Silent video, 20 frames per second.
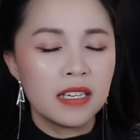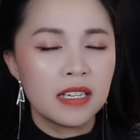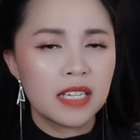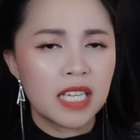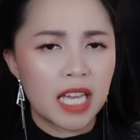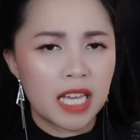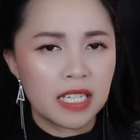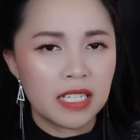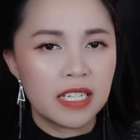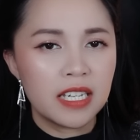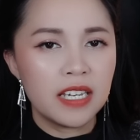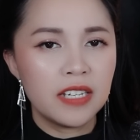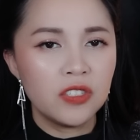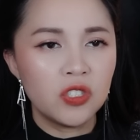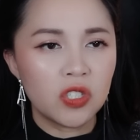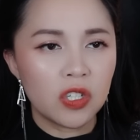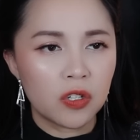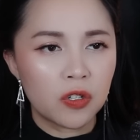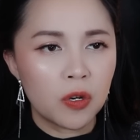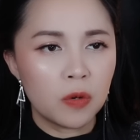càng khiến
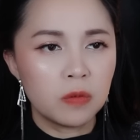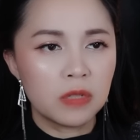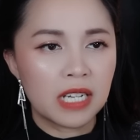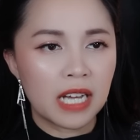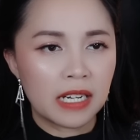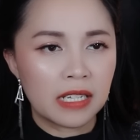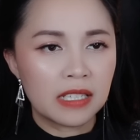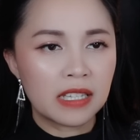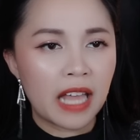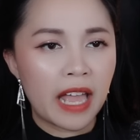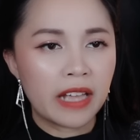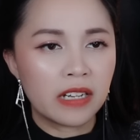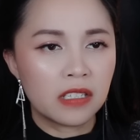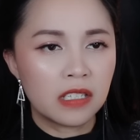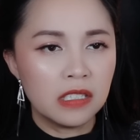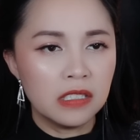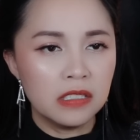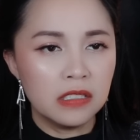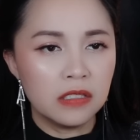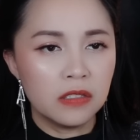cho khung cảnh tàn
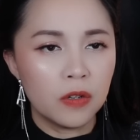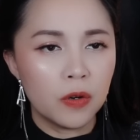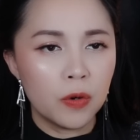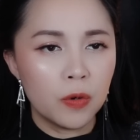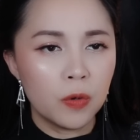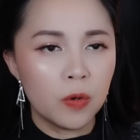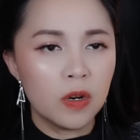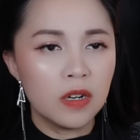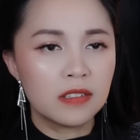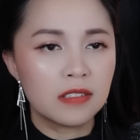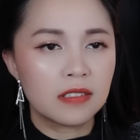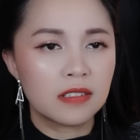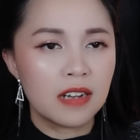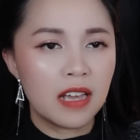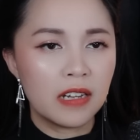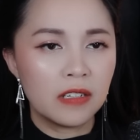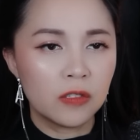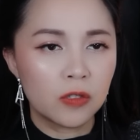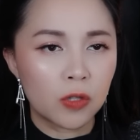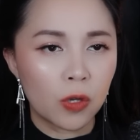thương u uất
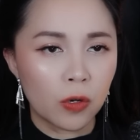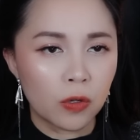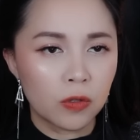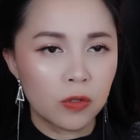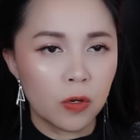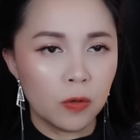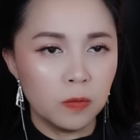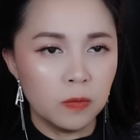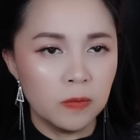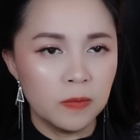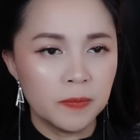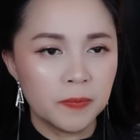đến tột cùng.